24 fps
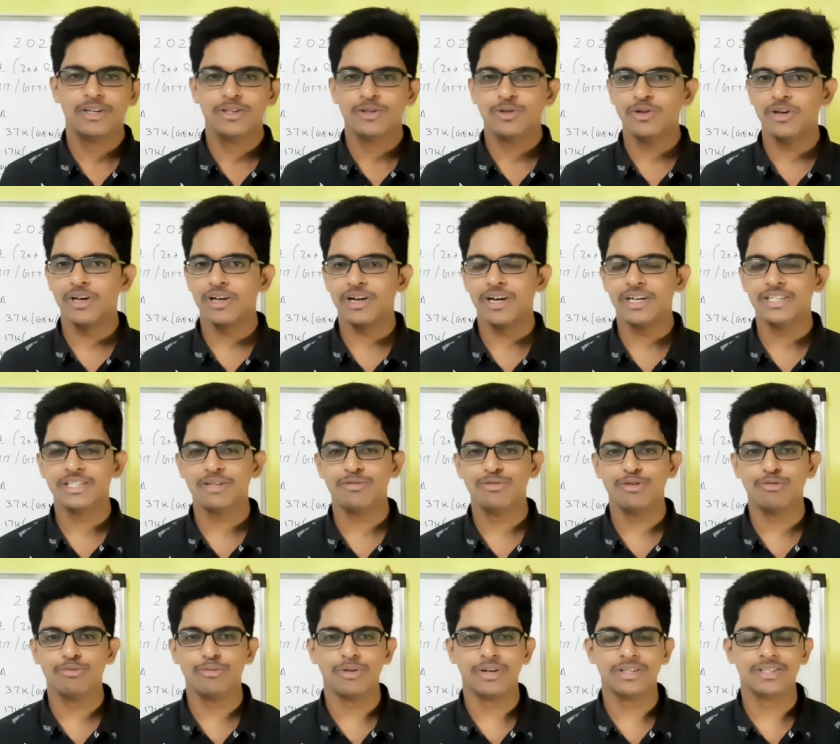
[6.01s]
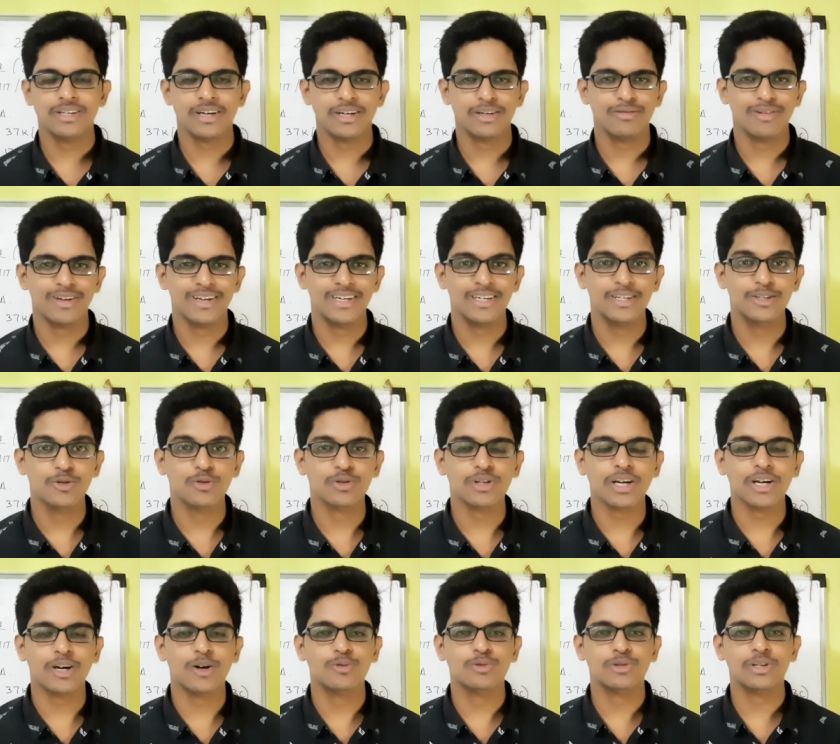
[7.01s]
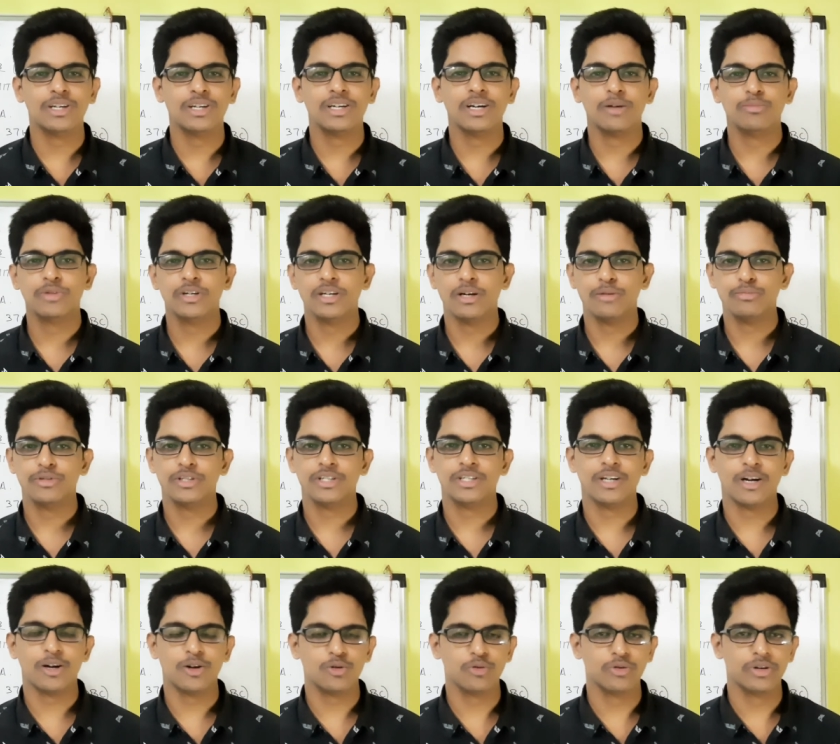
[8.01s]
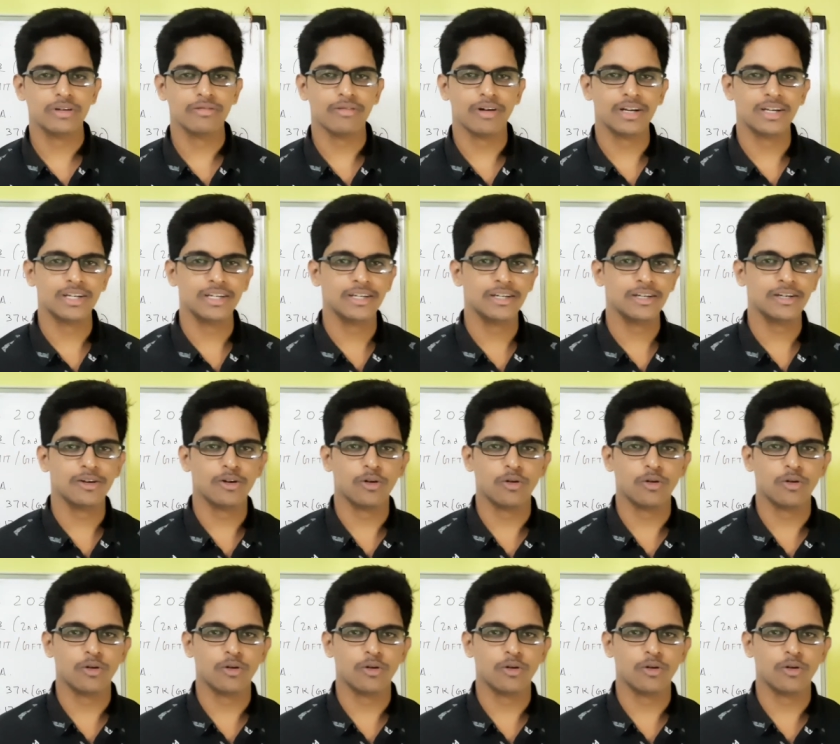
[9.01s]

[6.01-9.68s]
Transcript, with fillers: तो यार आज के वीडियो में बात करने वाले हैं कि जोसा काउंसलिंग आपकी कब से स्टार्ट होने वाली है